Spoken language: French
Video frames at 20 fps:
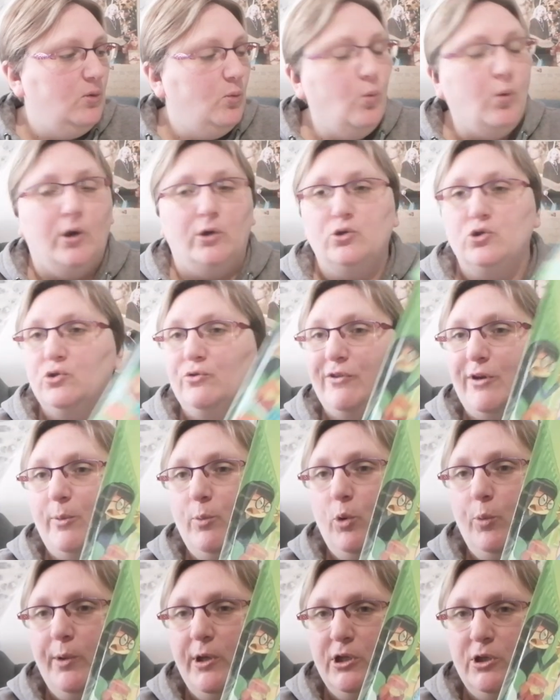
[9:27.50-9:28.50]
ouais, j'ai
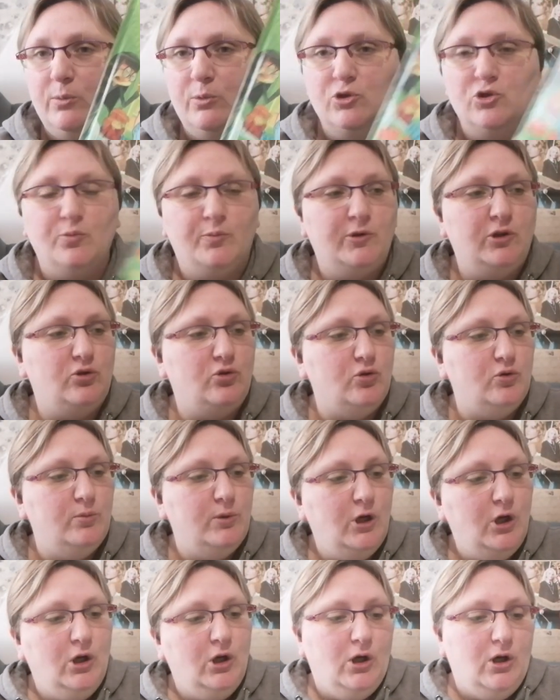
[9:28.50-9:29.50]
vraiment bien aimé ce petit
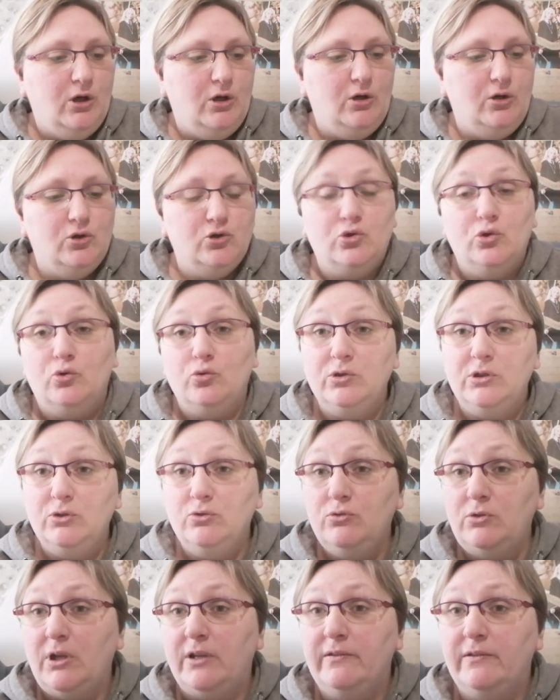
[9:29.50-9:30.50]
tome. Euh, je
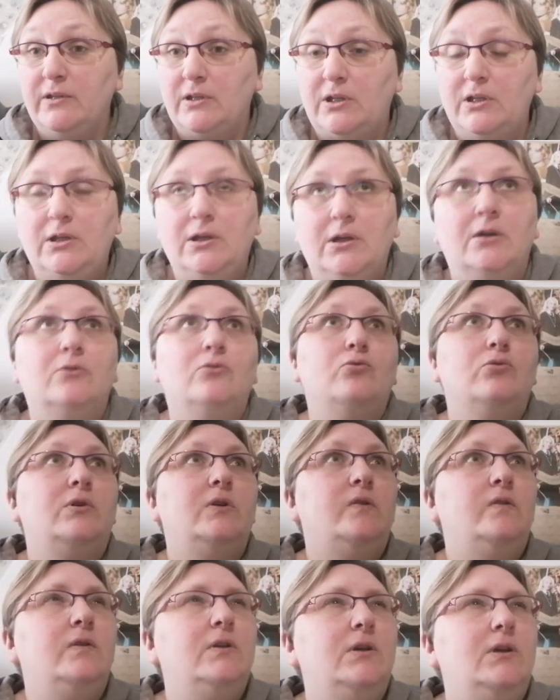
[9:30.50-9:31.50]
continue la série, hein.
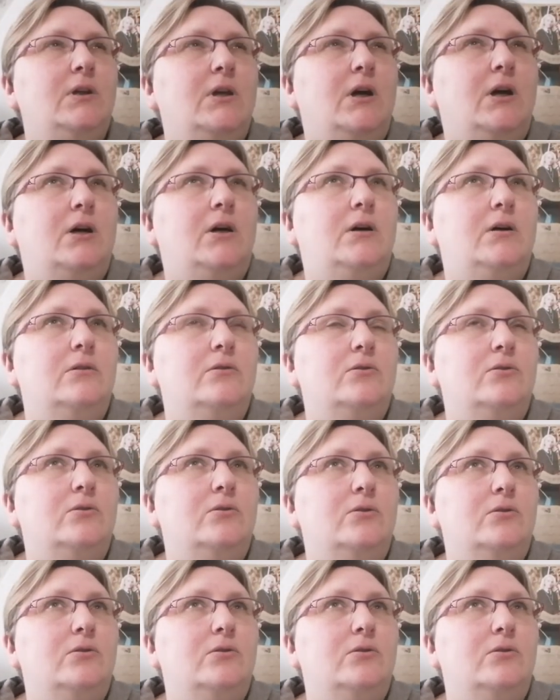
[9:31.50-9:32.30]
donc ici il y a